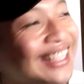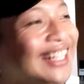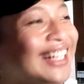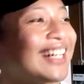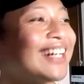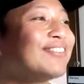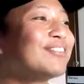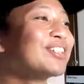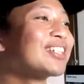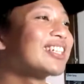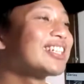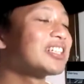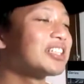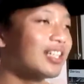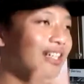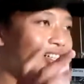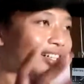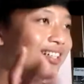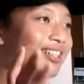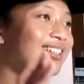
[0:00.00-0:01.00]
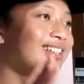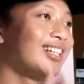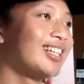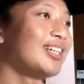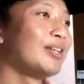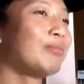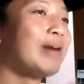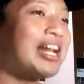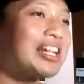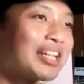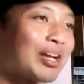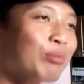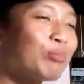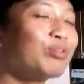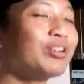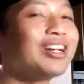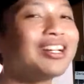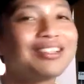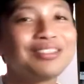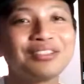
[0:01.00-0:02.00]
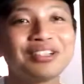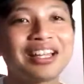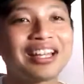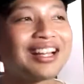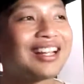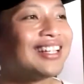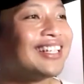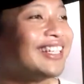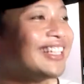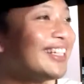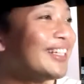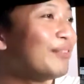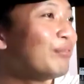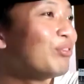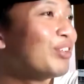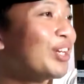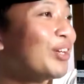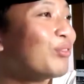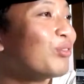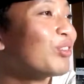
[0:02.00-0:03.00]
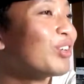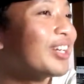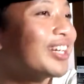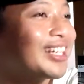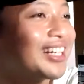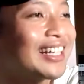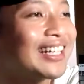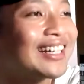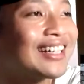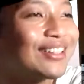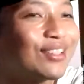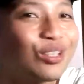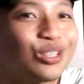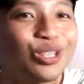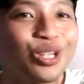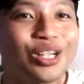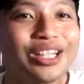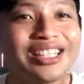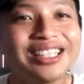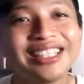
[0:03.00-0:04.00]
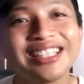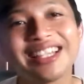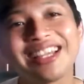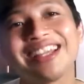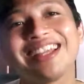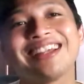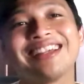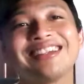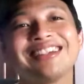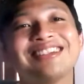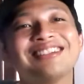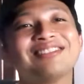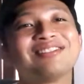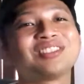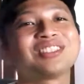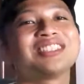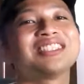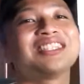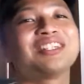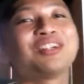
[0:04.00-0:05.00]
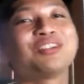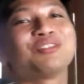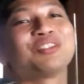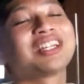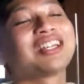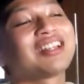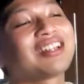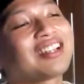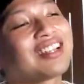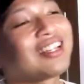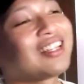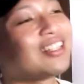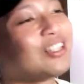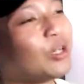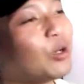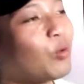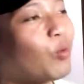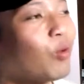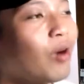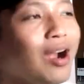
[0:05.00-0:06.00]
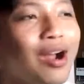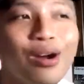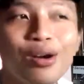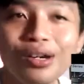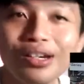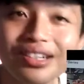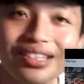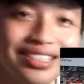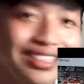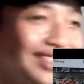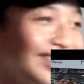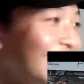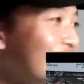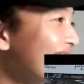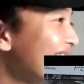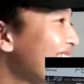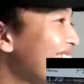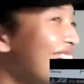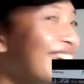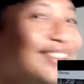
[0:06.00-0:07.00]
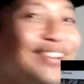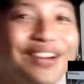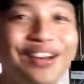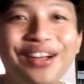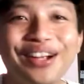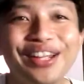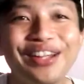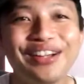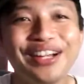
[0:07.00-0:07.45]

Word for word: Nggak, mungkin uh, di bata bule itu kayak, ini nih bule-bule yang nonton ini kayak, pasti dia mikir kayak, wow, teknologi